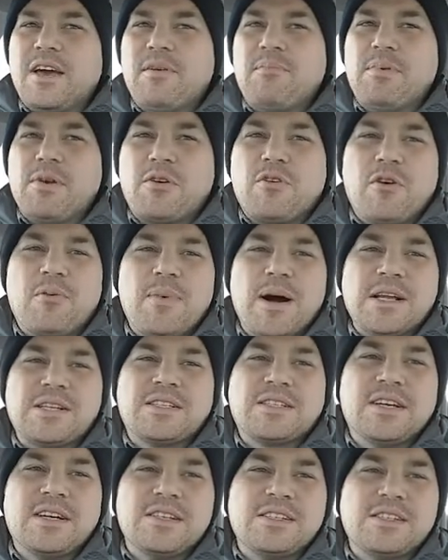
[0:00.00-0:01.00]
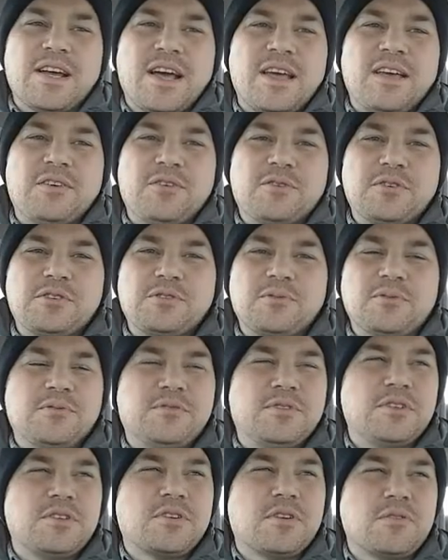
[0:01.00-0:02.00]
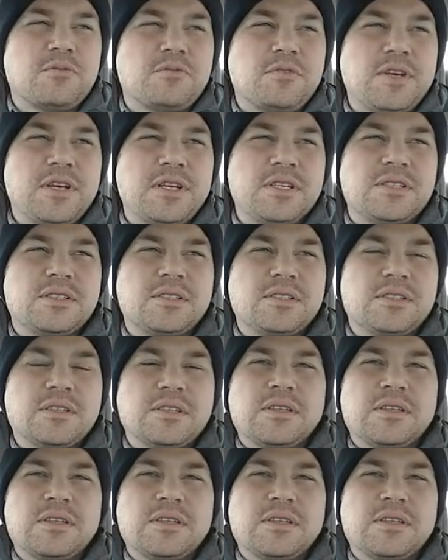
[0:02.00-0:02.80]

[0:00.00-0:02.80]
replicou bastante aí o último vídeo que eu fiz.